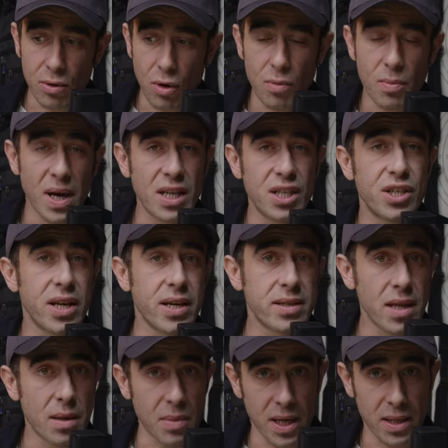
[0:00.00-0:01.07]
normal
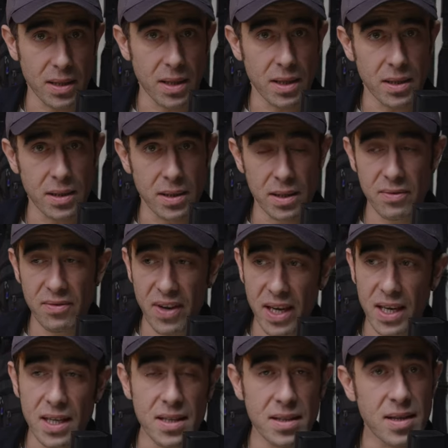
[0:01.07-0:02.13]
GSM hatlarıdır
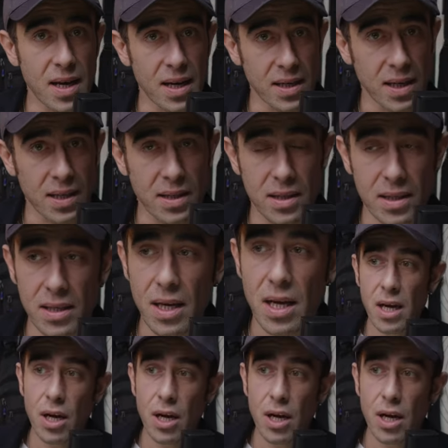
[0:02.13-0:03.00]
ve internettir